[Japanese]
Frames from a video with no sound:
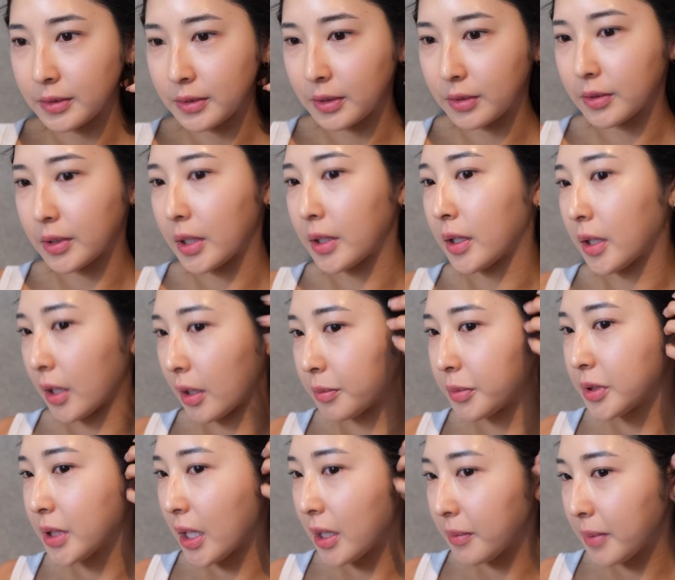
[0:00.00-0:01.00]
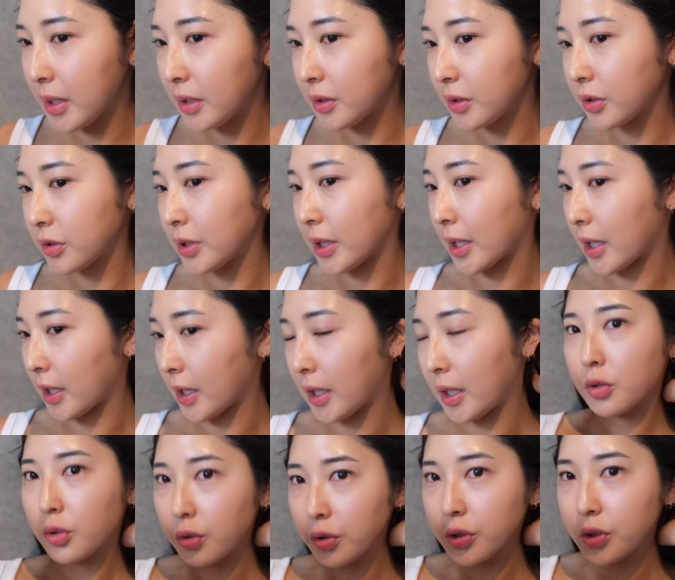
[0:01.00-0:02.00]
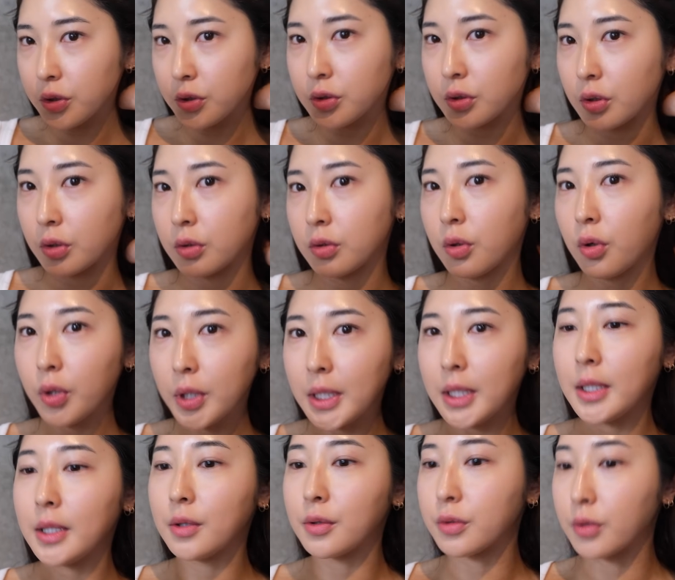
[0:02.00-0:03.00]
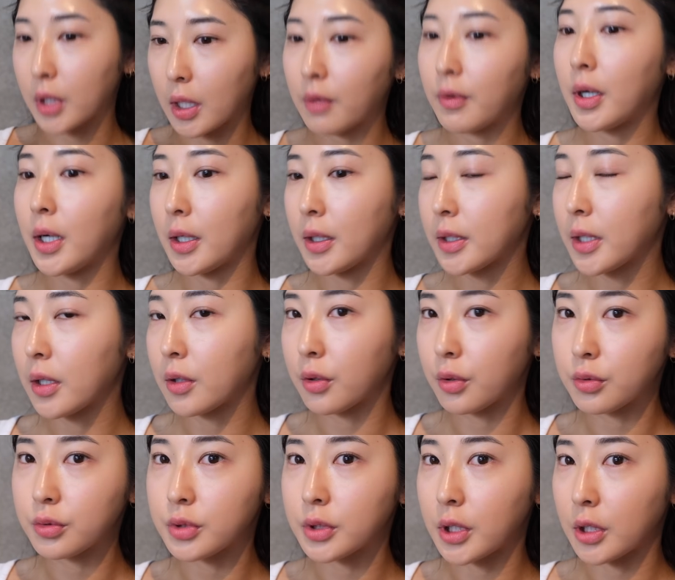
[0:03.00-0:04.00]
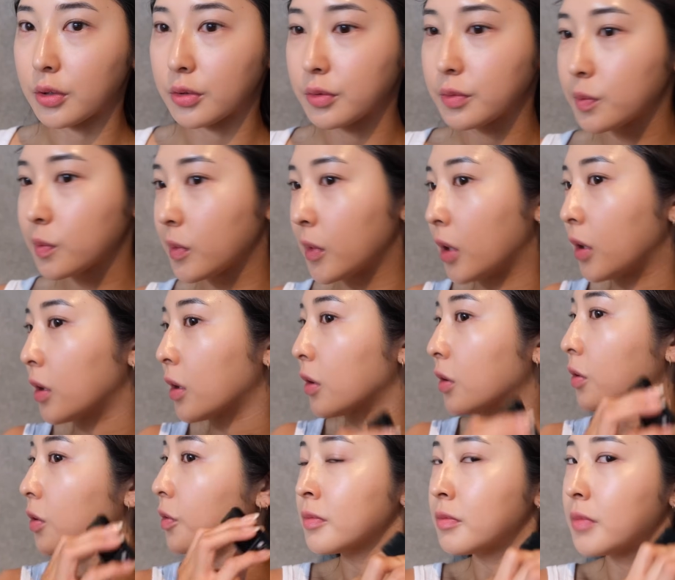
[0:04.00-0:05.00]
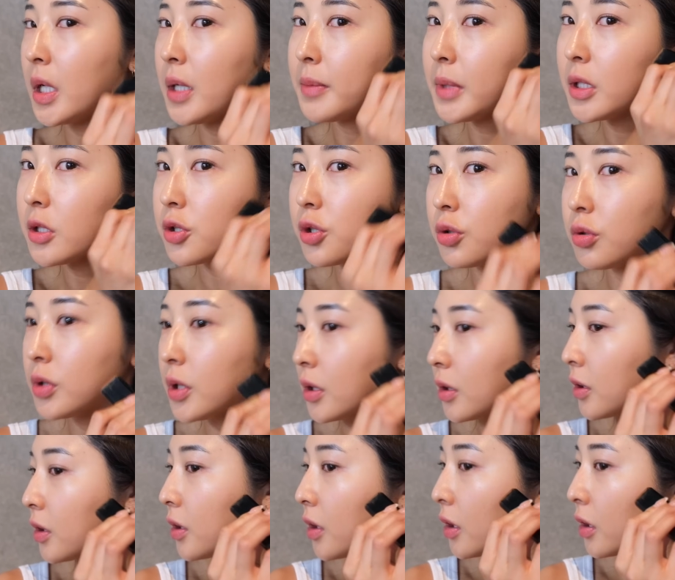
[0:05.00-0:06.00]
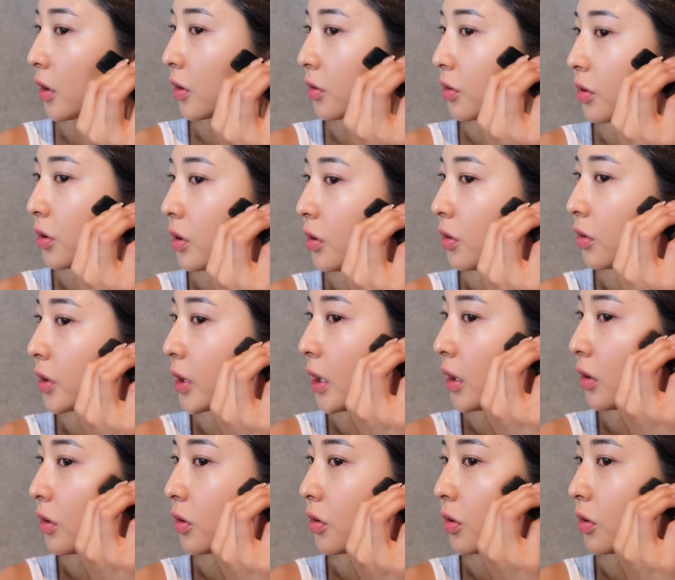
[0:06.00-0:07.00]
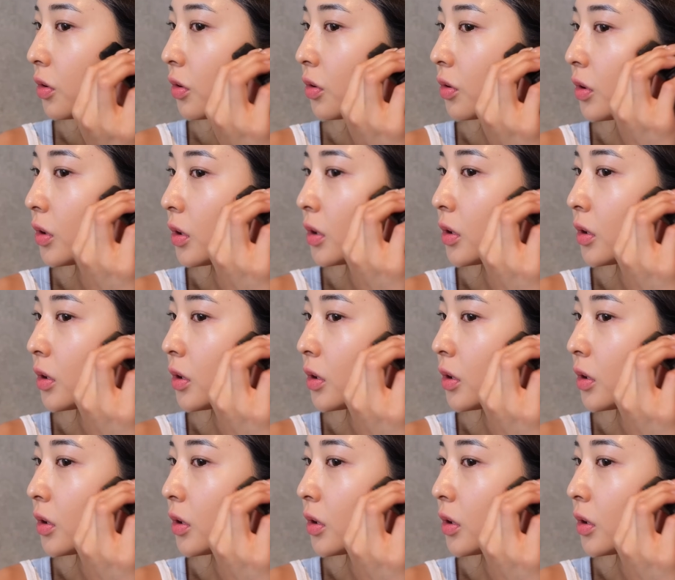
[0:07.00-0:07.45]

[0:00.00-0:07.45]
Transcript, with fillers: て言ったらいいかな舞台メイク用やからこういう濃い色とかは結構売ってるねんけど前までンテンって言ってたんけどそれを結構